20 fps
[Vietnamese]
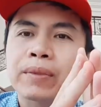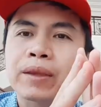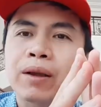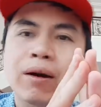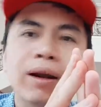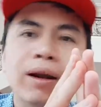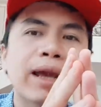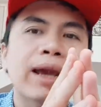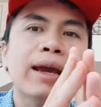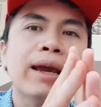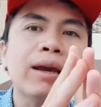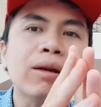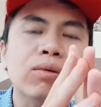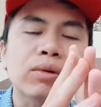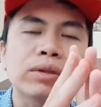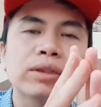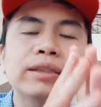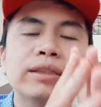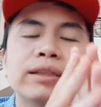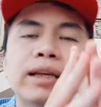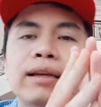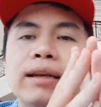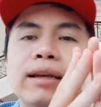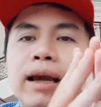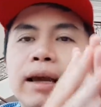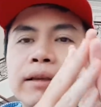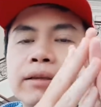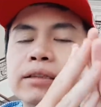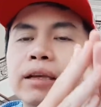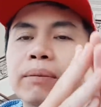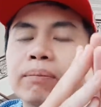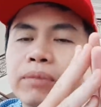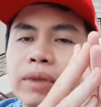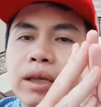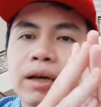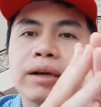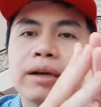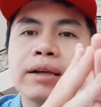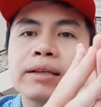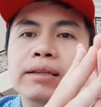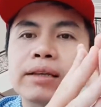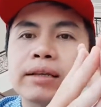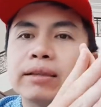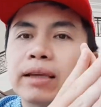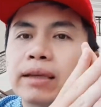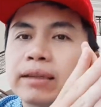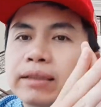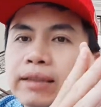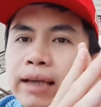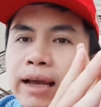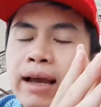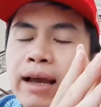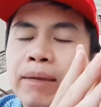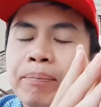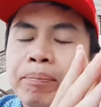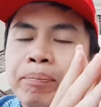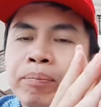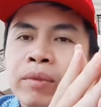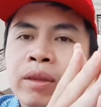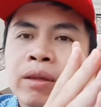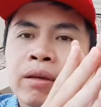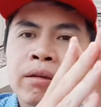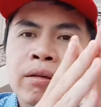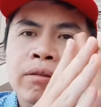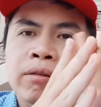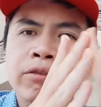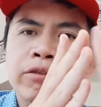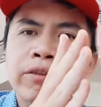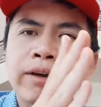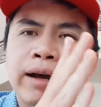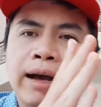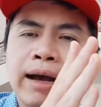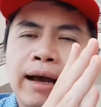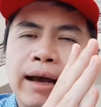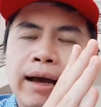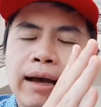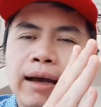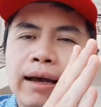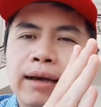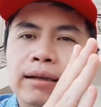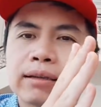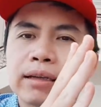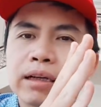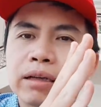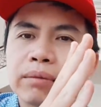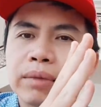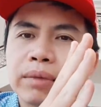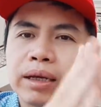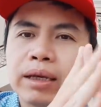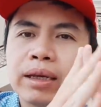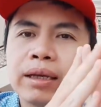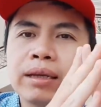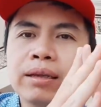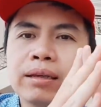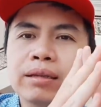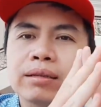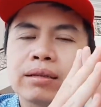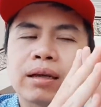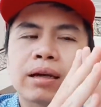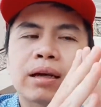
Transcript: có lẽ cuộc chiến tranh lạnh sắp tới sẽ diễn ra và người Mỹ ờ,